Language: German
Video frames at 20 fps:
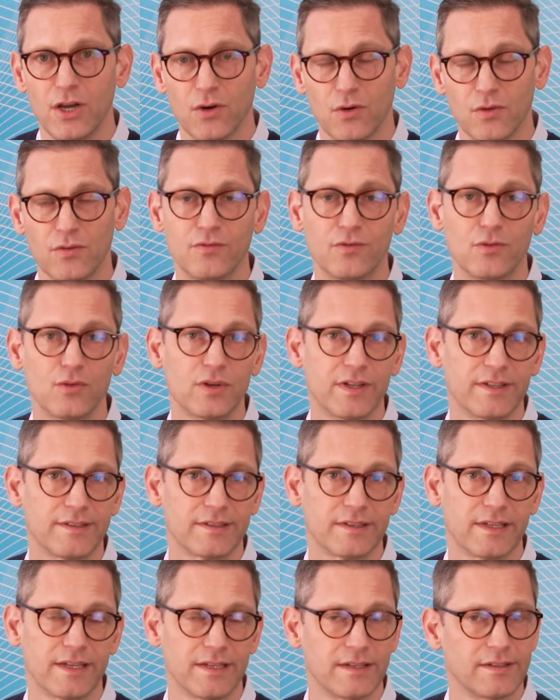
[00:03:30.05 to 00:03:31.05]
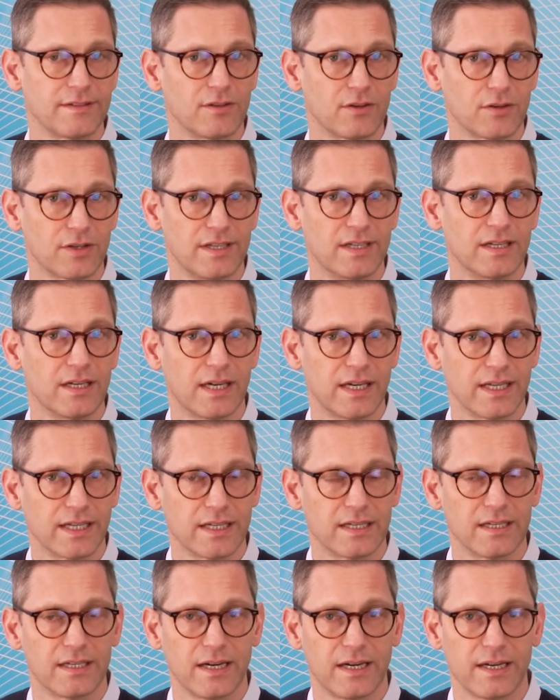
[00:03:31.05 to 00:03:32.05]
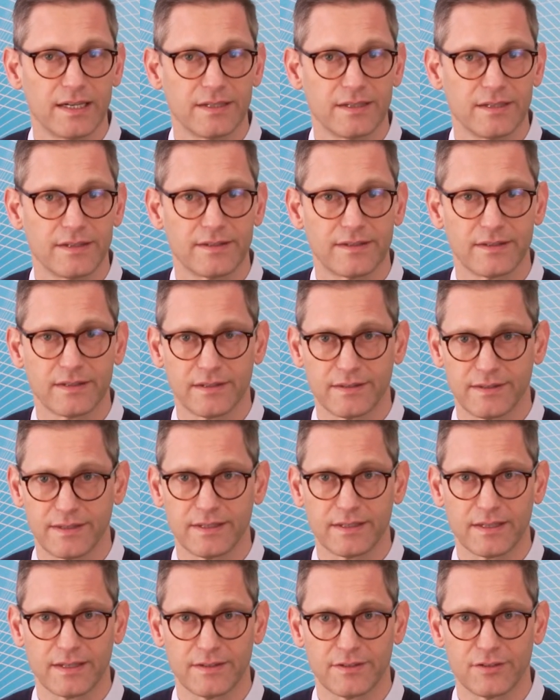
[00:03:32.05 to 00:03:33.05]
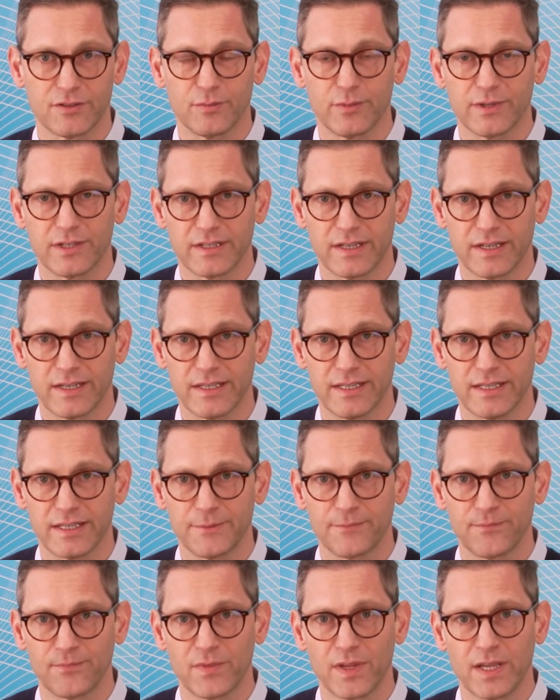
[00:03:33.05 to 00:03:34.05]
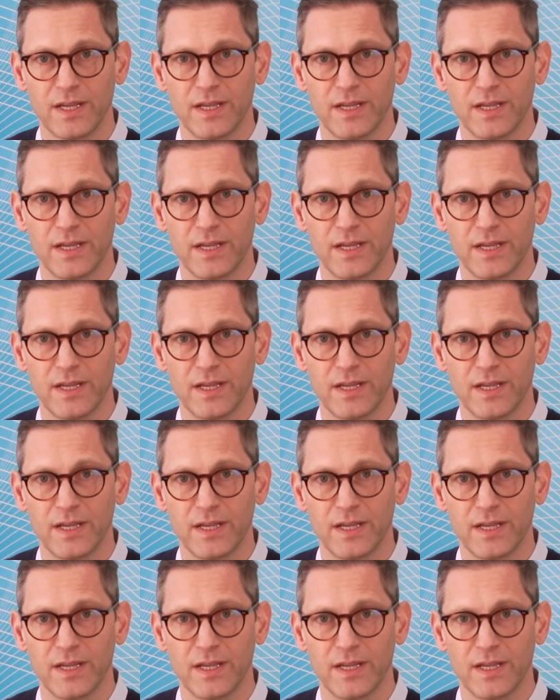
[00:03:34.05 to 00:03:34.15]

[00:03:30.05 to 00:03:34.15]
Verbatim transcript: und wo letzten Endes auch jeder eingeladen ist, sich dran zu beteiligen.